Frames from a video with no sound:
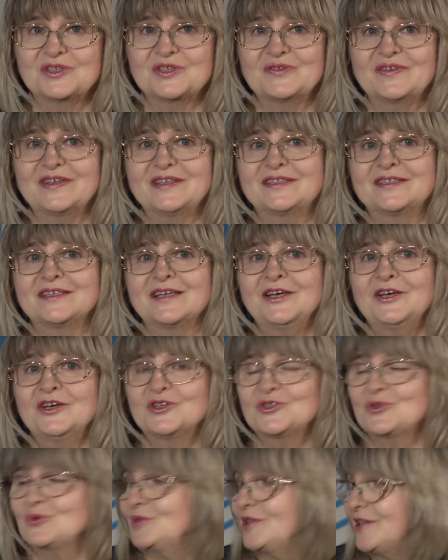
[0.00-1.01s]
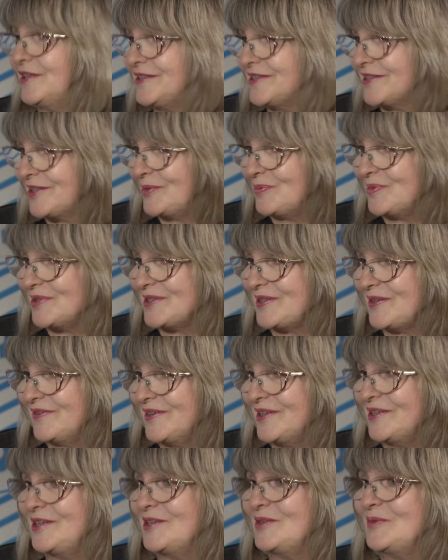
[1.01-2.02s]
называться «Журналистское
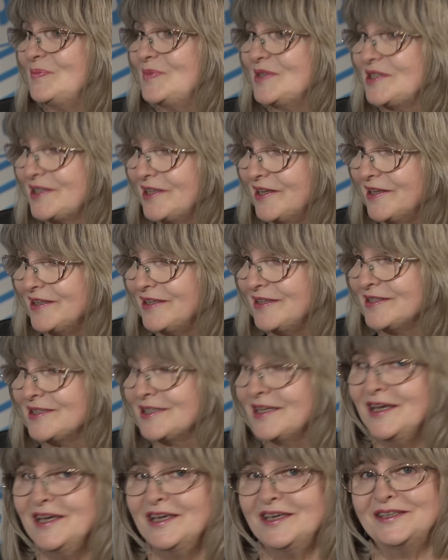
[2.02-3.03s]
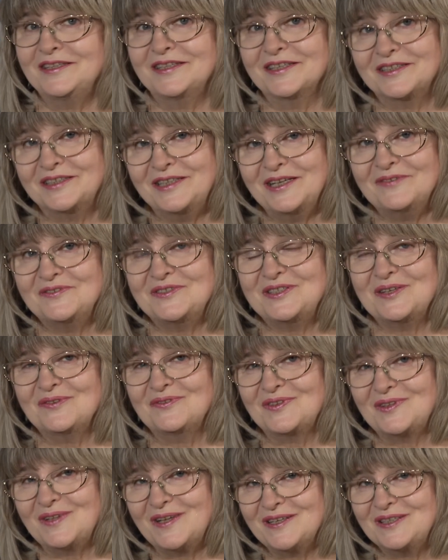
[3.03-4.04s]
образование без границ». И тогда все
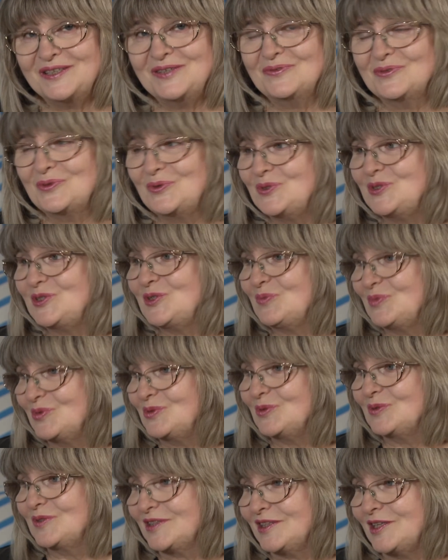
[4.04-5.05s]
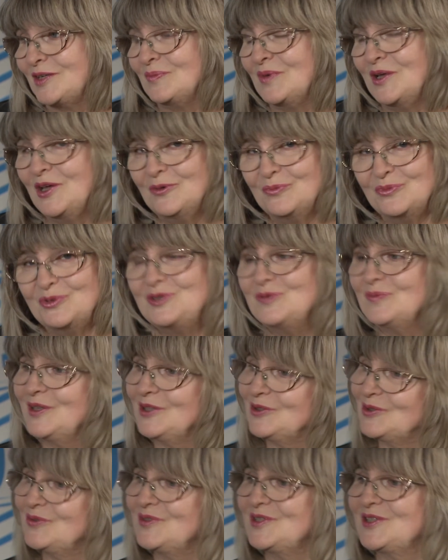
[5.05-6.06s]
флаги в гости будут к нам. Будем
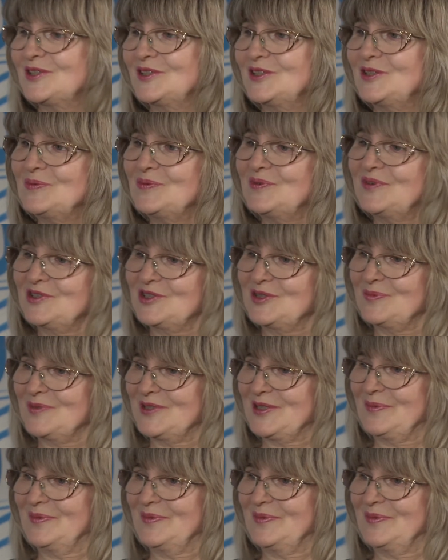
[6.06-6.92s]
готовиться к этому важному